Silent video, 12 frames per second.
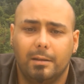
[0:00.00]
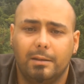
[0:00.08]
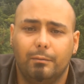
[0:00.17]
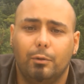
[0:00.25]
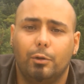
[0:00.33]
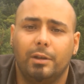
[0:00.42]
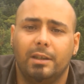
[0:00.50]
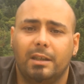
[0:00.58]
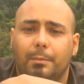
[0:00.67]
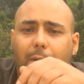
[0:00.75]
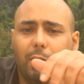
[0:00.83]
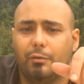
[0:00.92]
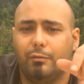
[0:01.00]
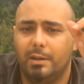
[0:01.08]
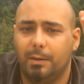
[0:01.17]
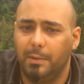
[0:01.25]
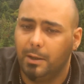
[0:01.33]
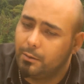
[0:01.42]
Si vous ne le connaissez pas, je
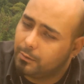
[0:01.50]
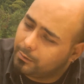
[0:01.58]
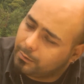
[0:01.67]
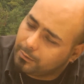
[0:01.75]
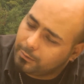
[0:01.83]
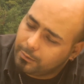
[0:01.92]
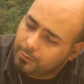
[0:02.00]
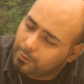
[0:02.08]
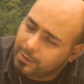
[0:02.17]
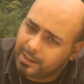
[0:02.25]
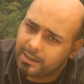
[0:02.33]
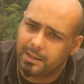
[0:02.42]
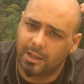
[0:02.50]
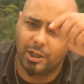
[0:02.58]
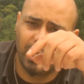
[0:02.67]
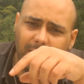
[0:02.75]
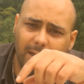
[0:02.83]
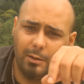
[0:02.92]
vous ai mis le, le, lien de sa
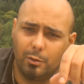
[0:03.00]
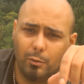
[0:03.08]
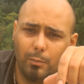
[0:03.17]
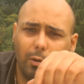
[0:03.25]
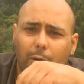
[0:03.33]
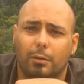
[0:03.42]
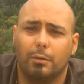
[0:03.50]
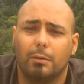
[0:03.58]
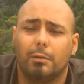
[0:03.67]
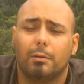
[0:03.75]
chaîne et de son blog